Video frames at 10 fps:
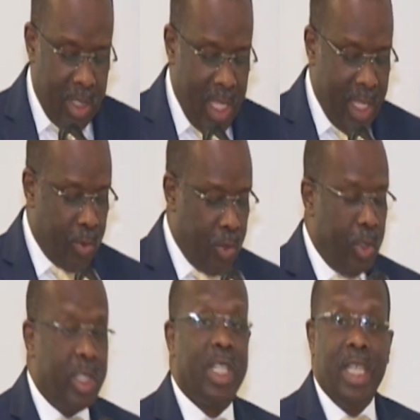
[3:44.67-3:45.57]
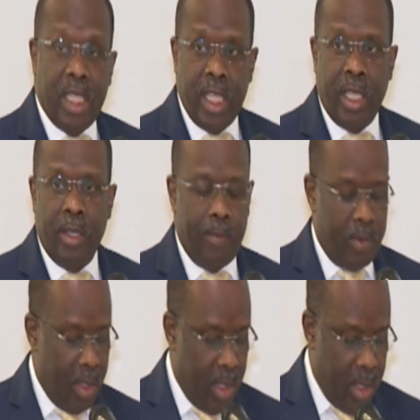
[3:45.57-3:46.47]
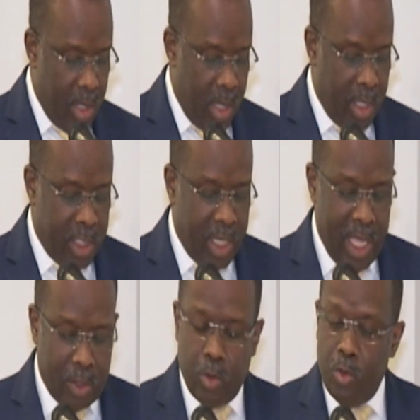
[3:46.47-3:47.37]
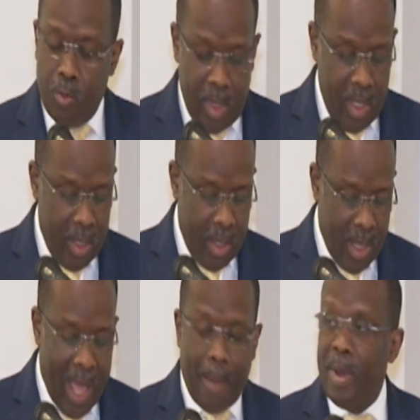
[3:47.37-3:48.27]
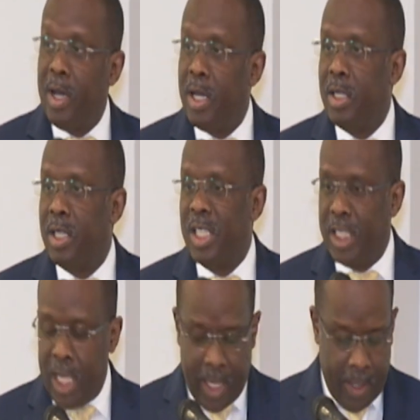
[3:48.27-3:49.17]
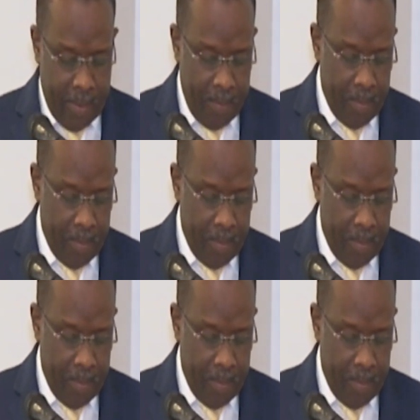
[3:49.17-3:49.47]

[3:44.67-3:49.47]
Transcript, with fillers: d'être traitées en tant qu'êtres humains à part entière.